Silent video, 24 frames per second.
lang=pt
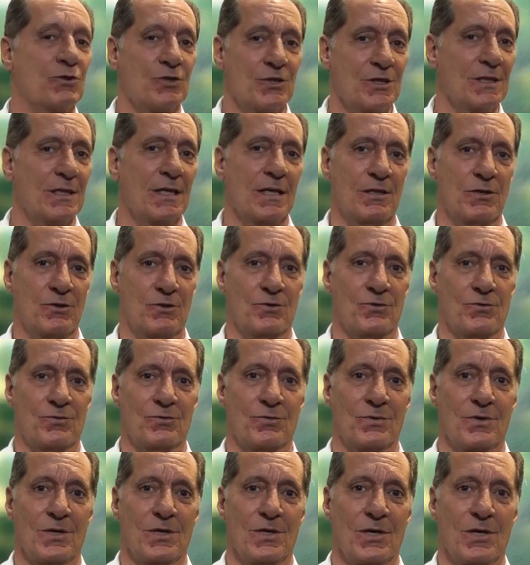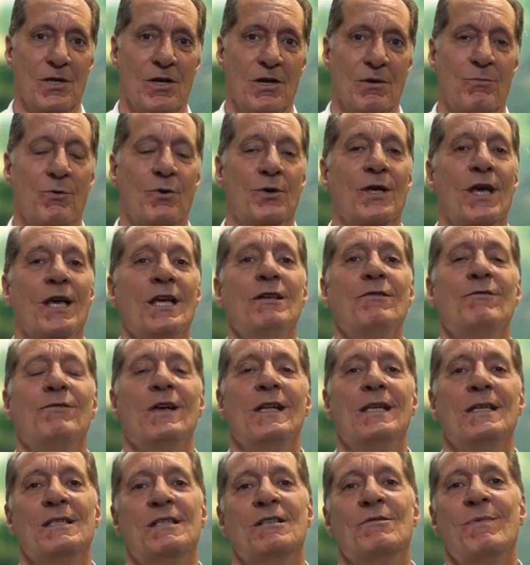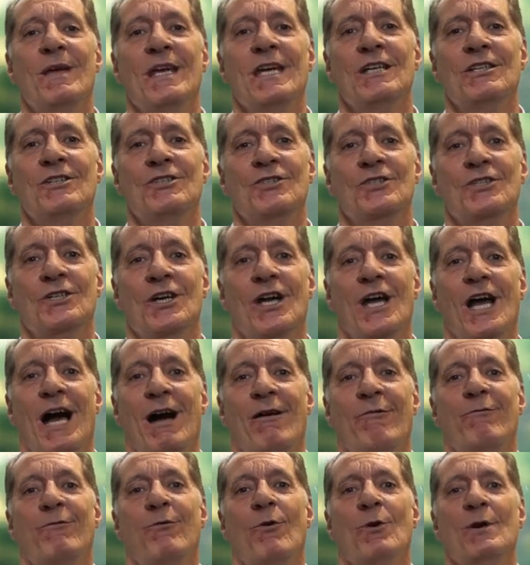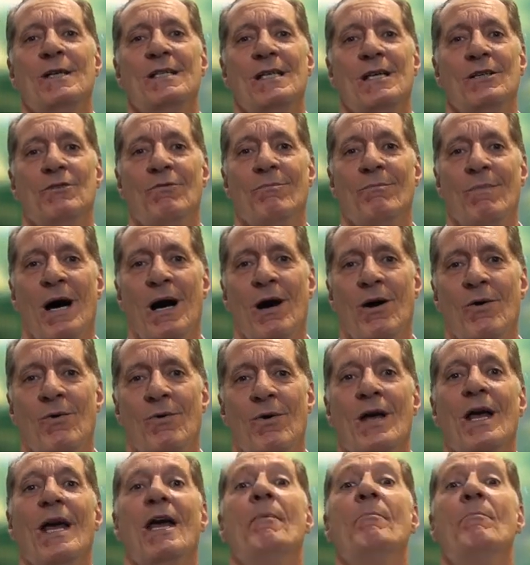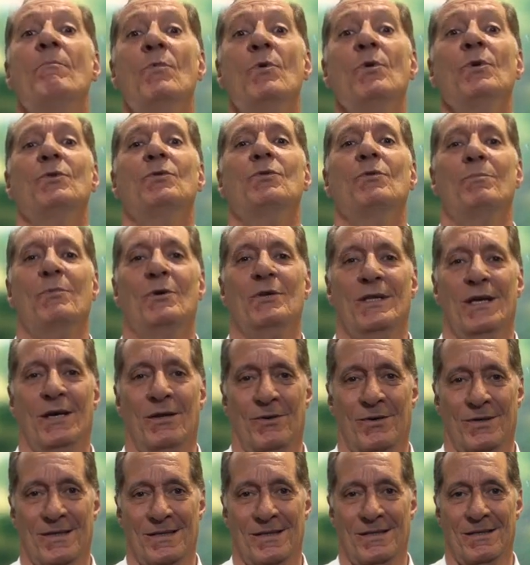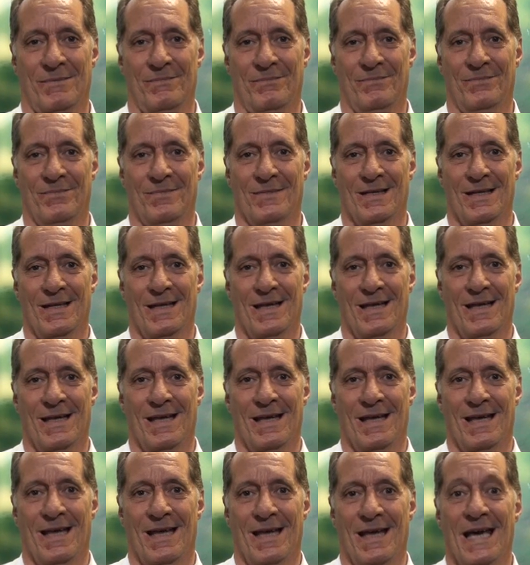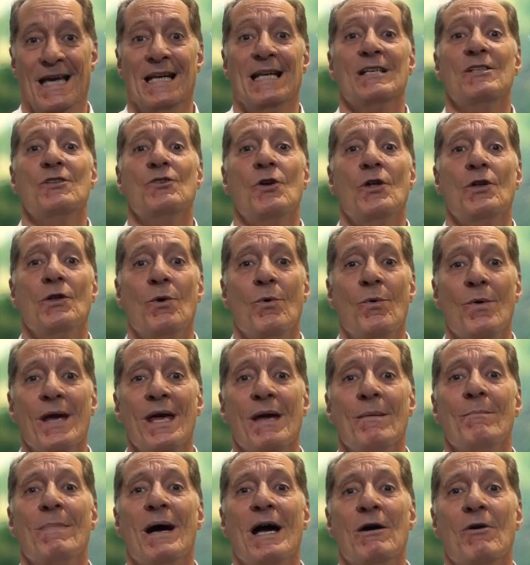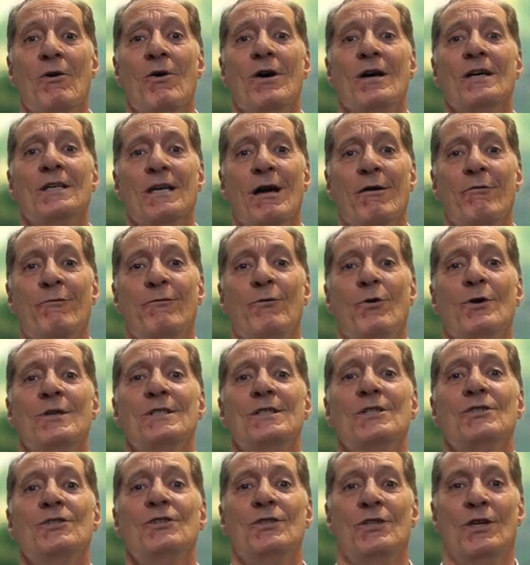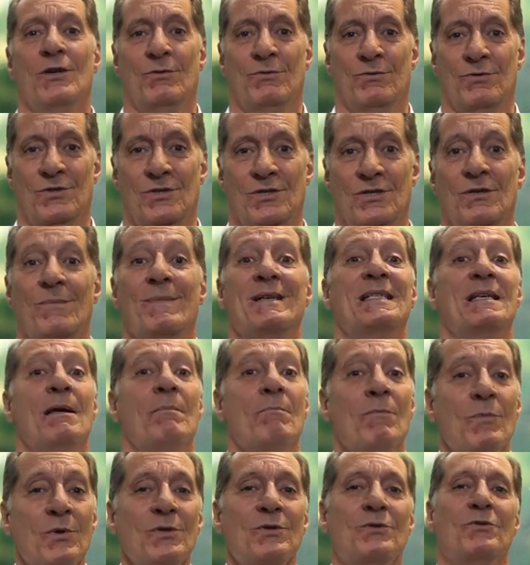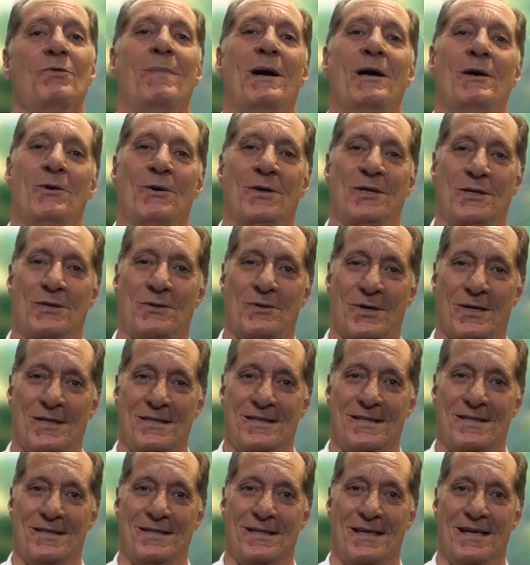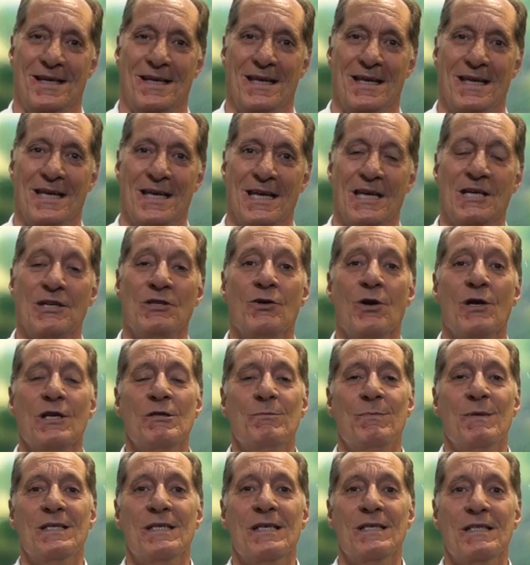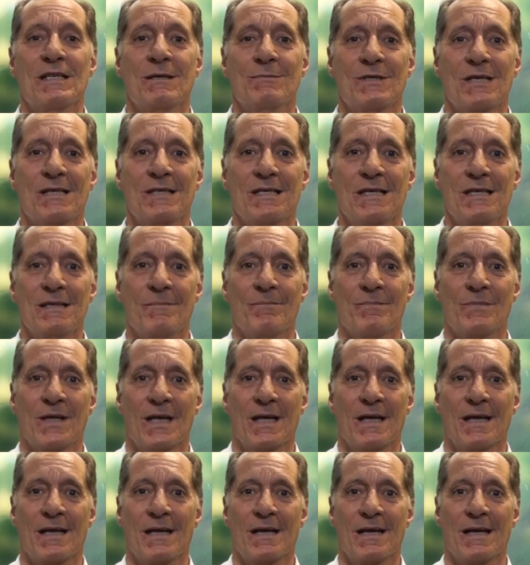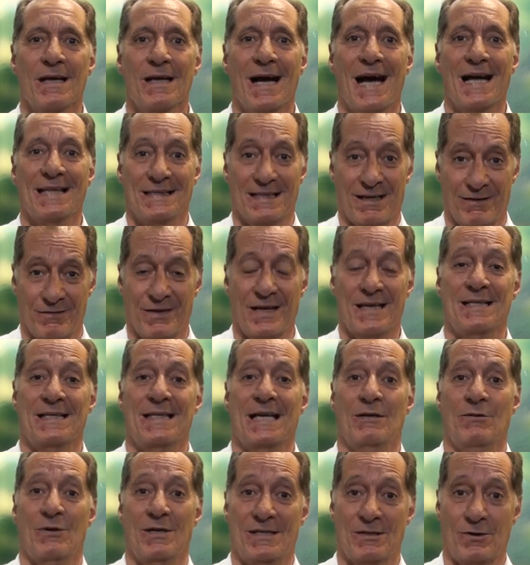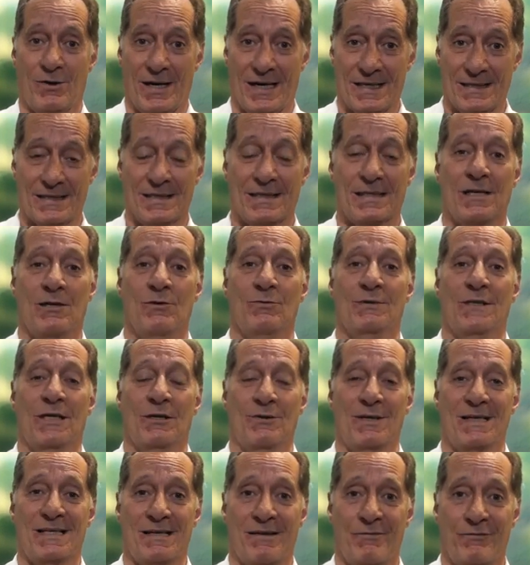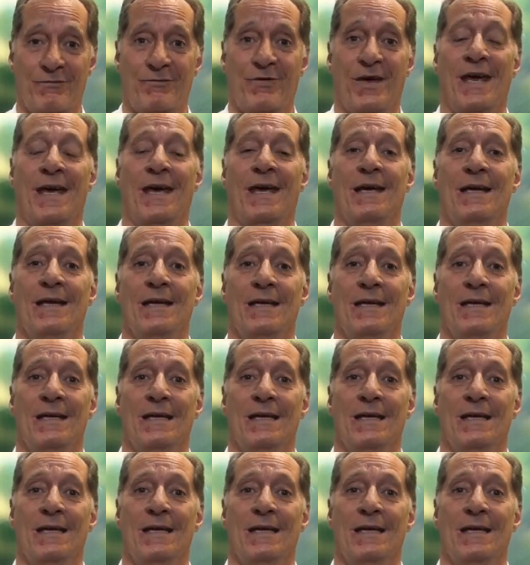diga isso, porque infelizmente a força do mal é muito poderosa ela só não é maior que a força de Deus, mas é muito maior que nós. E nós precisamos, assim, através da nossa oração, da nossa fé,